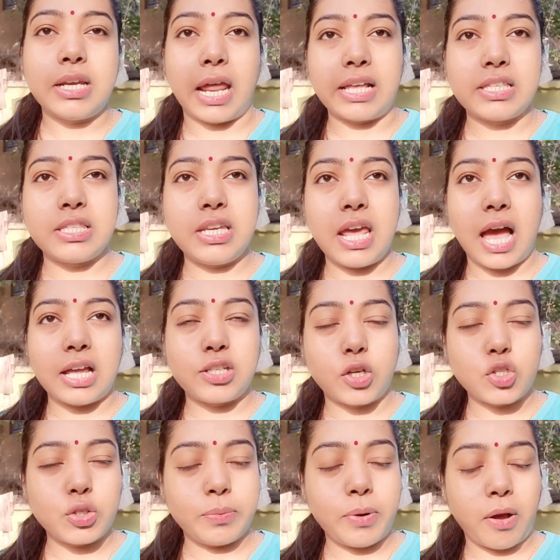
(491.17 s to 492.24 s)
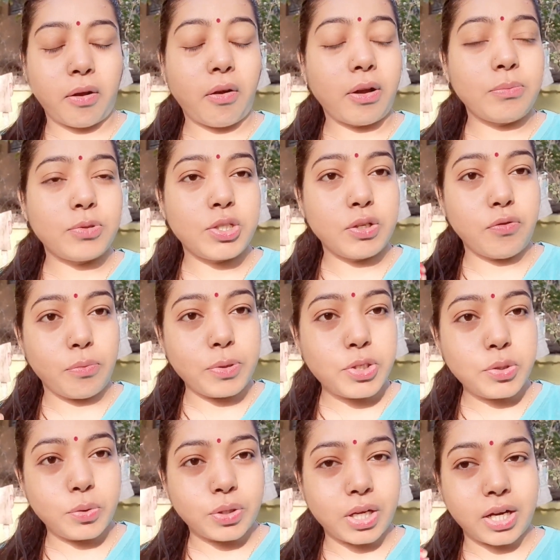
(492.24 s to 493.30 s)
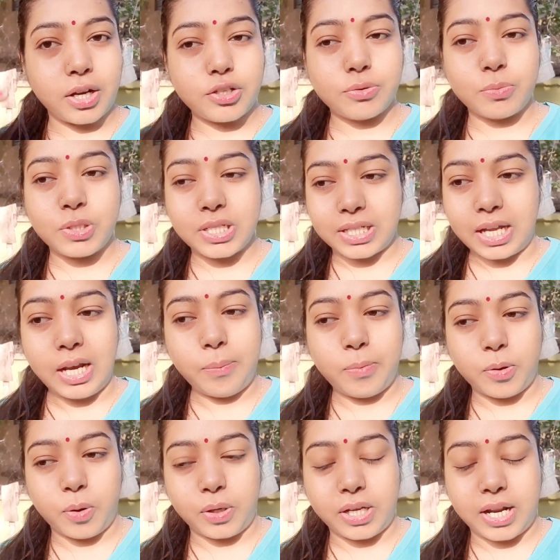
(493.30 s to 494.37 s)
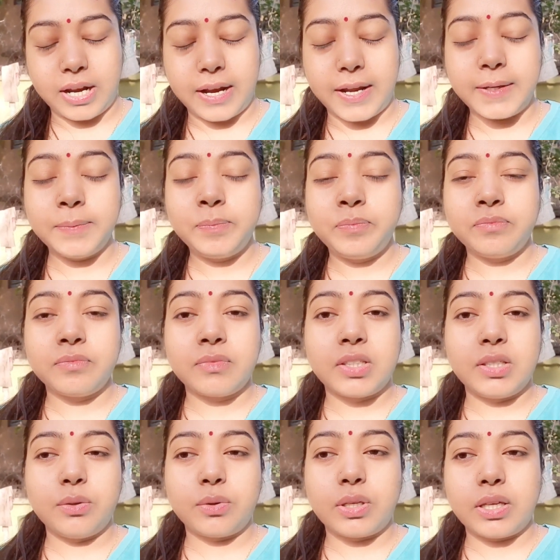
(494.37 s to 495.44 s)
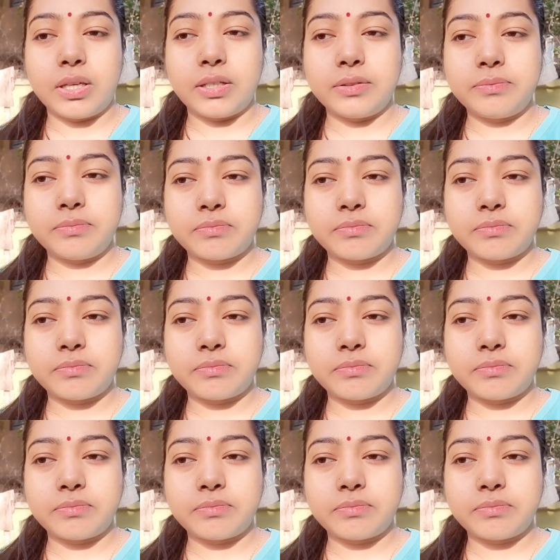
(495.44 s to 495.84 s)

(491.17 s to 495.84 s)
नेक्स्ट डे आज का जो ब्लॉग होगा मुझे वो भी शूट करना है जो मुझे कल अपलोड करना है क्योंकि